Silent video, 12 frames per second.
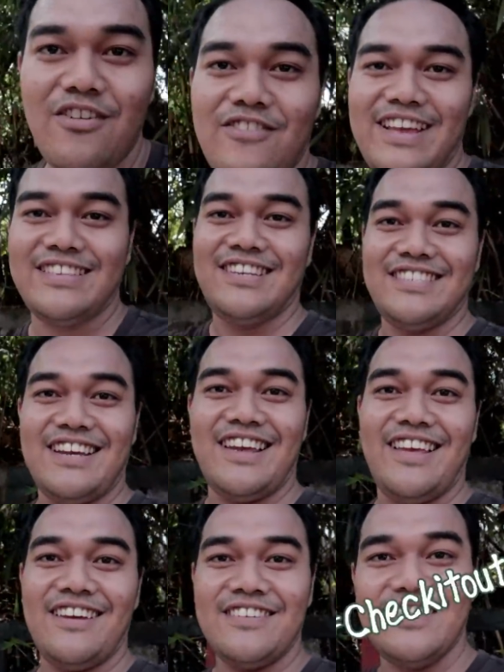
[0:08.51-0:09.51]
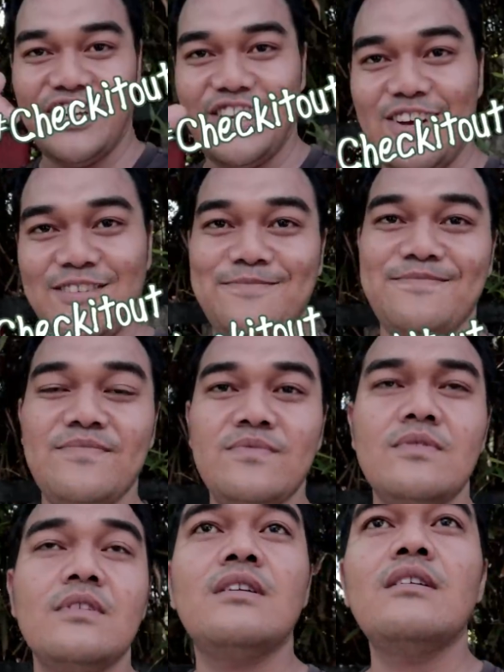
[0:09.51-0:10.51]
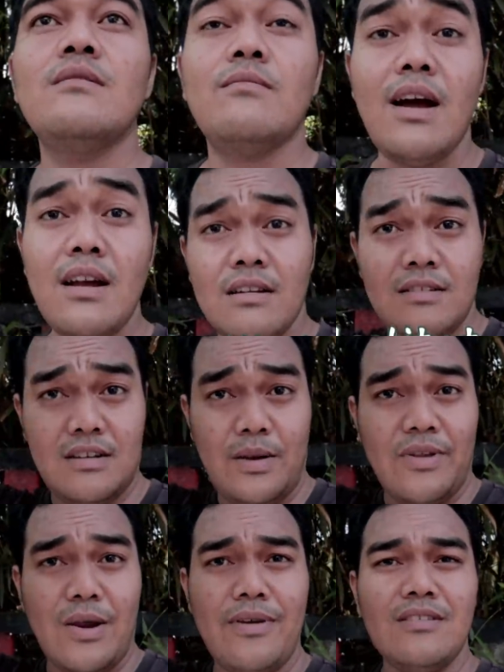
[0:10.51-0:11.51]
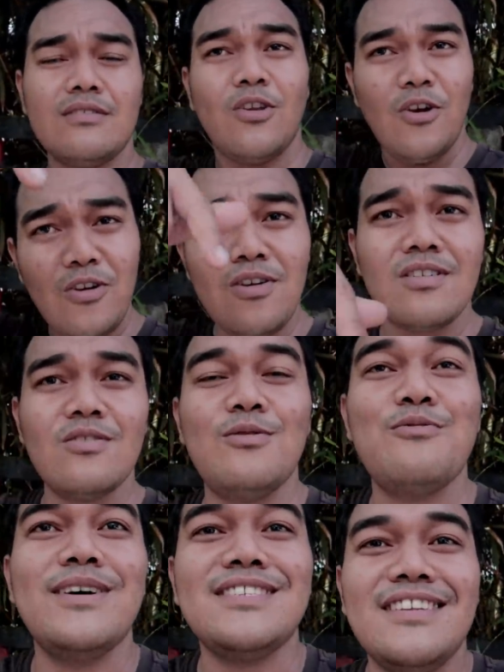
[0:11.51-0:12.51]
Alright, saksikan ya. Cikida. Bang, kameraman, tolong dong, gua mau